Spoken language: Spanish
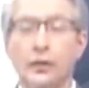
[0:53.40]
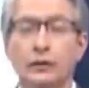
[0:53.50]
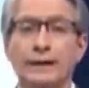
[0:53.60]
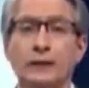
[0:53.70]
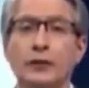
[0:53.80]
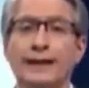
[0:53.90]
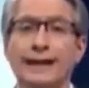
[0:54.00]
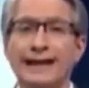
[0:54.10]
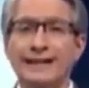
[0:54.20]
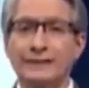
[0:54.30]
Hoy tenemos
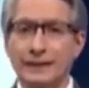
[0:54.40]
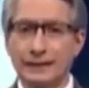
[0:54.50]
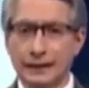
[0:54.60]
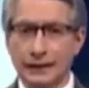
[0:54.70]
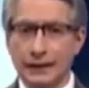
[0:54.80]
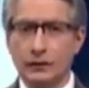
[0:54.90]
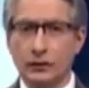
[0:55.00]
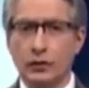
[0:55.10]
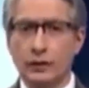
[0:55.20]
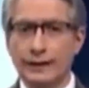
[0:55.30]
que advertir a
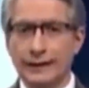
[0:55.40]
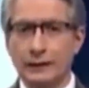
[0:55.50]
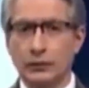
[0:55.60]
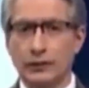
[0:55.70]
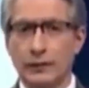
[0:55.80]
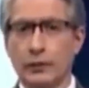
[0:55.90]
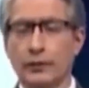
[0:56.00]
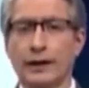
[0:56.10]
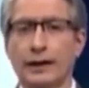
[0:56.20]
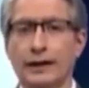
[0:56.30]
estos colectivos que
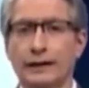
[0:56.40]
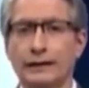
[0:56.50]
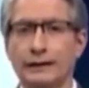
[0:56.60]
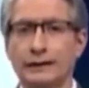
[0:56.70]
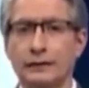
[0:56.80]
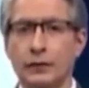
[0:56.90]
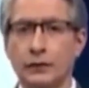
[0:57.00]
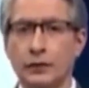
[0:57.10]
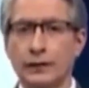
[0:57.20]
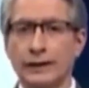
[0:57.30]
apoyan a la candidata
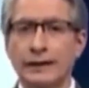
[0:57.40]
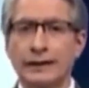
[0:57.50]
Fujimori